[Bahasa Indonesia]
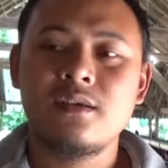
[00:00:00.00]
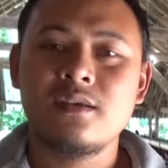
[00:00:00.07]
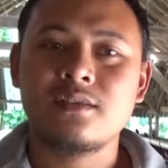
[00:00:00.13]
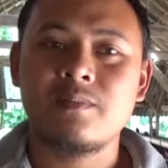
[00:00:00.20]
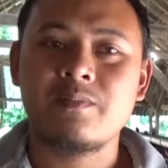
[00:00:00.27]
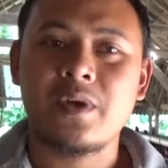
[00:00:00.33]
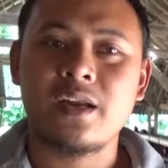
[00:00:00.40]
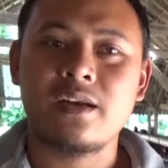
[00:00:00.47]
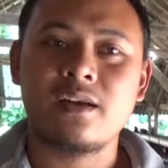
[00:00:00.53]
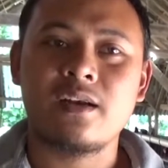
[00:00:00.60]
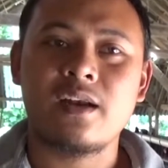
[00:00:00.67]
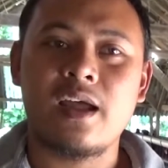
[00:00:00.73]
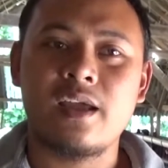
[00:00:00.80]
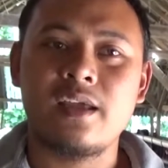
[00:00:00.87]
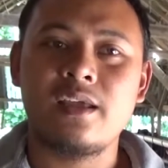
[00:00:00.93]
sempat
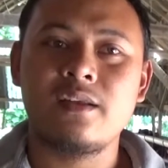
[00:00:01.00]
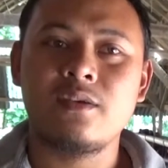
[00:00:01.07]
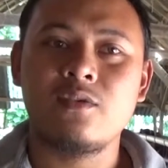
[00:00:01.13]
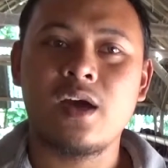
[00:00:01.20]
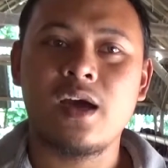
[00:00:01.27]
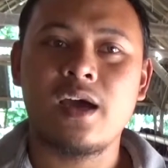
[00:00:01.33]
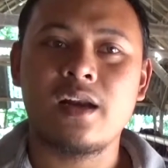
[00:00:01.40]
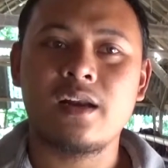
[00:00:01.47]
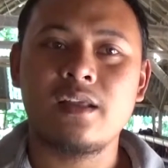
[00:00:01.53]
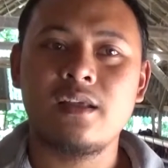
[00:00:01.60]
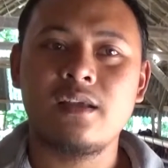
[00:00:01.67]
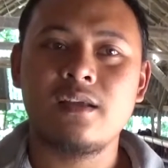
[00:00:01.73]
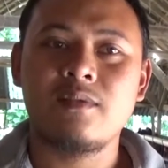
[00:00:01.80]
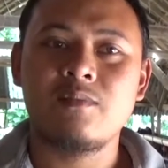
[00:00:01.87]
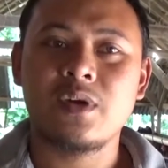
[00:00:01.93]
naik dua hari
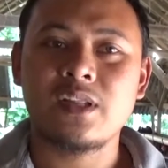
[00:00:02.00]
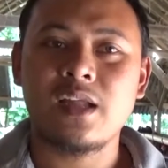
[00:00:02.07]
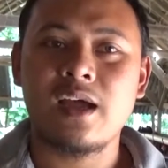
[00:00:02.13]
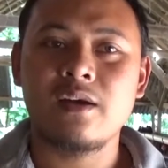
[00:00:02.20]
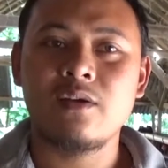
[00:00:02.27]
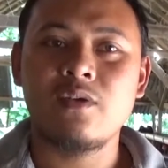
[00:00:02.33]
bertahan